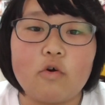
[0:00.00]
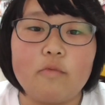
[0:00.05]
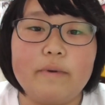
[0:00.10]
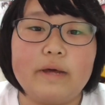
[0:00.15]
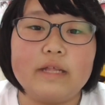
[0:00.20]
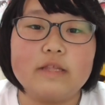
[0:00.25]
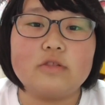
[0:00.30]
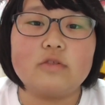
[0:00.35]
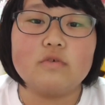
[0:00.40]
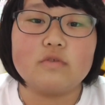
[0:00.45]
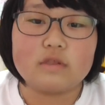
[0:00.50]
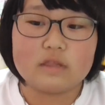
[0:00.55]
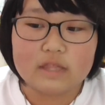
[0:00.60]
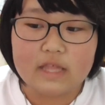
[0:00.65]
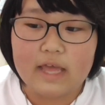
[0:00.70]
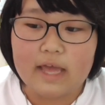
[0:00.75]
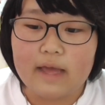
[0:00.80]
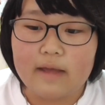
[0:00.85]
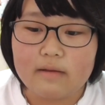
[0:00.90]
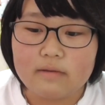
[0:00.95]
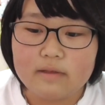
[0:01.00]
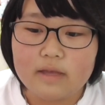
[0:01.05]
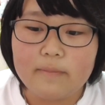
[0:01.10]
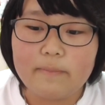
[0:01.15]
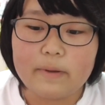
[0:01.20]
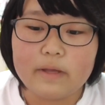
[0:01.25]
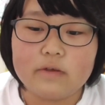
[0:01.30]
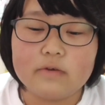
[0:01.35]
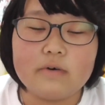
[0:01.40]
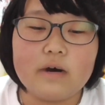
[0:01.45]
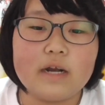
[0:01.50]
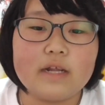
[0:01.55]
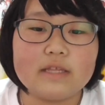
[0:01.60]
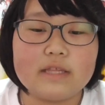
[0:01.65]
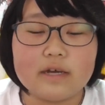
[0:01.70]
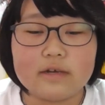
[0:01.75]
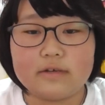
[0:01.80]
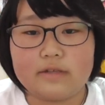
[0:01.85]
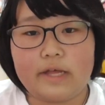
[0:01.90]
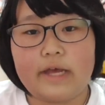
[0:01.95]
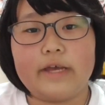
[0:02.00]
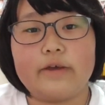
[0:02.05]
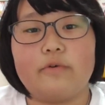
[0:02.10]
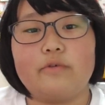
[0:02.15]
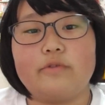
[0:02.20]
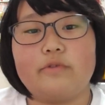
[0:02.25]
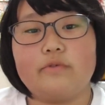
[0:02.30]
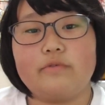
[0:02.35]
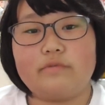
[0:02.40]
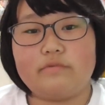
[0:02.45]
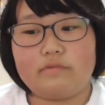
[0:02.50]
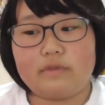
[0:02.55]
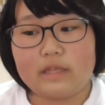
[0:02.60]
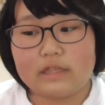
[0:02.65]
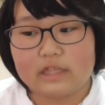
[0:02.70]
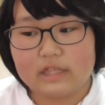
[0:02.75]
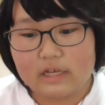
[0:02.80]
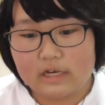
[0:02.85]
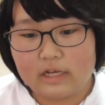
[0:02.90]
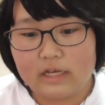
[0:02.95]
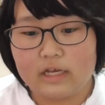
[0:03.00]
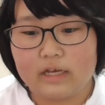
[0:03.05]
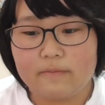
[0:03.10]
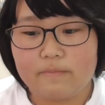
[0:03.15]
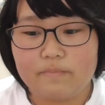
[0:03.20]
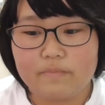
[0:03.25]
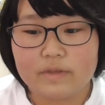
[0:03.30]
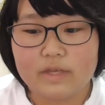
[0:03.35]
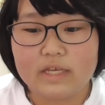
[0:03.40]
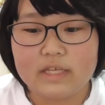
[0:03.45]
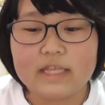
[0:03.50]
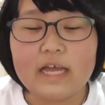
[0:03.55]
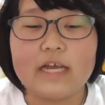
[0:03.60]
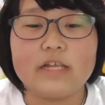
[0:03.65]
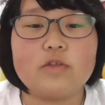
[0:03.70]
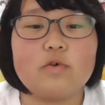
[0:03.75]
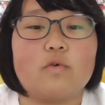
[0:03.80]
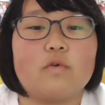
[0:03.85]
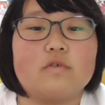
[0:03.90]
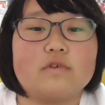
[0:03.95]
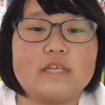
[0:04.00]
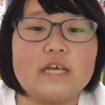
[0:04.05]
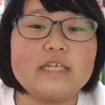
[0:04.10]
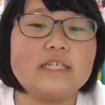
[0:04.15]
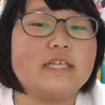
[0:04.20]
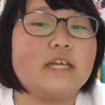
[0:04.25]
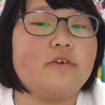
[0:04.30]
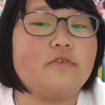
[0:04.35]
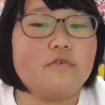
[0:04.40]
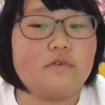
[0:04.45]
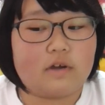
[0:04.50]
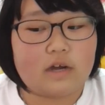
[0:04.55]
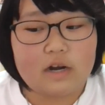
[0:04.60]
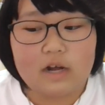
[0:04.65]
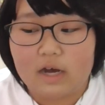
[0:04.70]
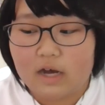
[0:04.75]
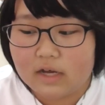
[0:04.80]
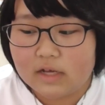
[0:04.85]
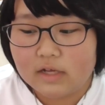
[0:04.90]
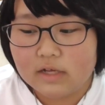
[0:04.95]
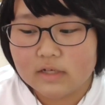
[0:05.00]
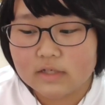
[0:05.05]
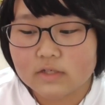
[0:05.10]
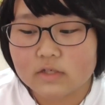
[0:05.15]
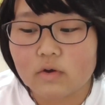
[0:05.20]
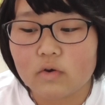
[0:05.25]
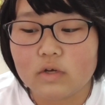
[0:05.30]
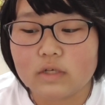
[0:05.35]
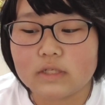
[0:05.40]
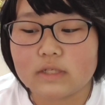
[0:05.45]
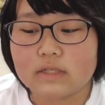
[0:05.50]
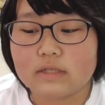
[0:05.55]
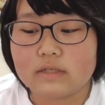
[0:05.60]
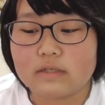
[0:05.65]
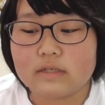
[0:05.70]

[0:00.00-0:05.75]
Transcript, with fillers: コメントって、やっぱ言われたくないことだったり、痛いところ刺してくるから、すごいいい